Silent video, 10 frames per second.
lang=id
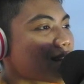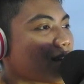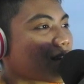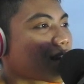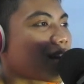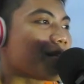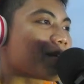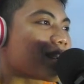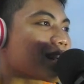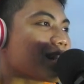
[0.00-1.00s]
us or
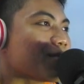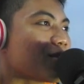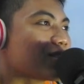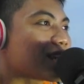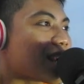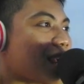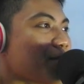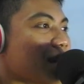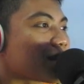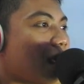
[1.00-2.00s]
apakah kalian mau nyerang
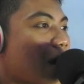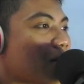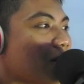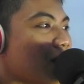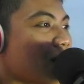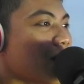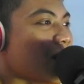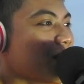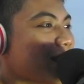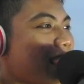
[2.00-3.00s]
kami atau
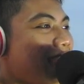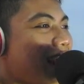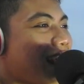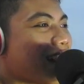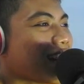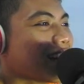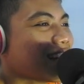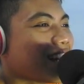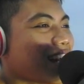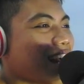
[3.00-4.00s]
Oh yeah.
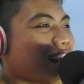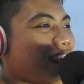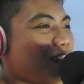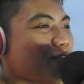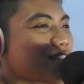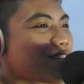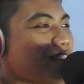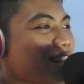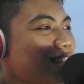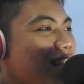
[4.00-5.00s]
I was
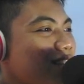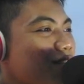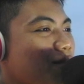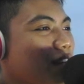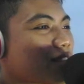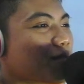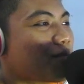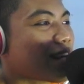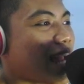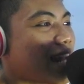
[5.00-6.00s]
so excited to forget to
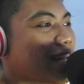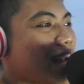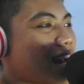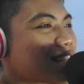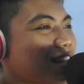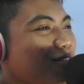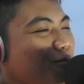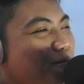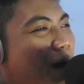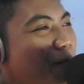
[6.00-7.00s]
bring any guys.
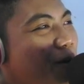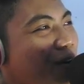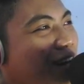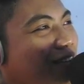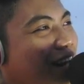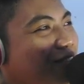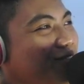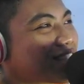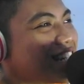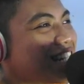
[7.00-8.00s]
Aku lupa bawa
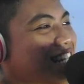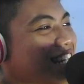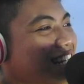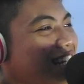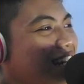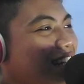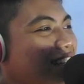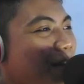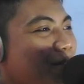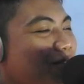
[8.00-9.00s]
orang-orangku sini.
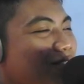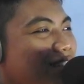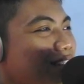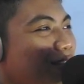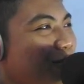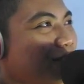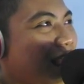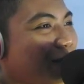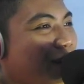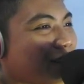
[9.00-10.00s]
Tapi untuk
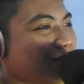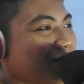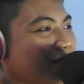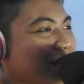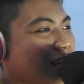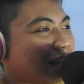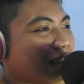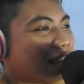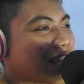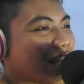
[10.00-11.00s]
lain waktu,
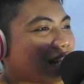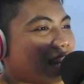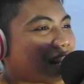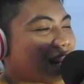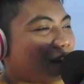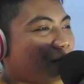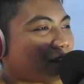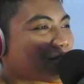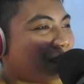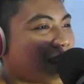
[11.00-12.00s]
ini
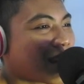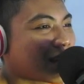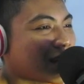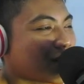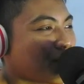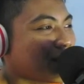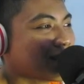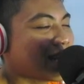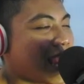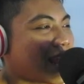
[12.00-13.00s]
adalah waktu eh, it
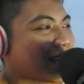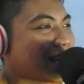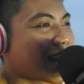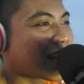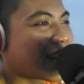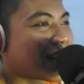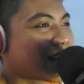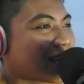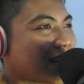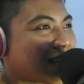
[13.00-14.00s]
build the end. Ini
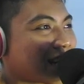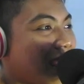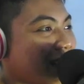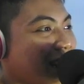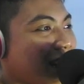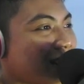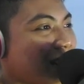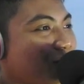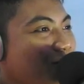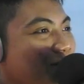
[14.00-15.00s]
akan yang terakhir
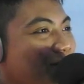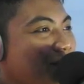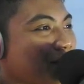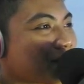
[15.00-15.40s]
kalinya untuk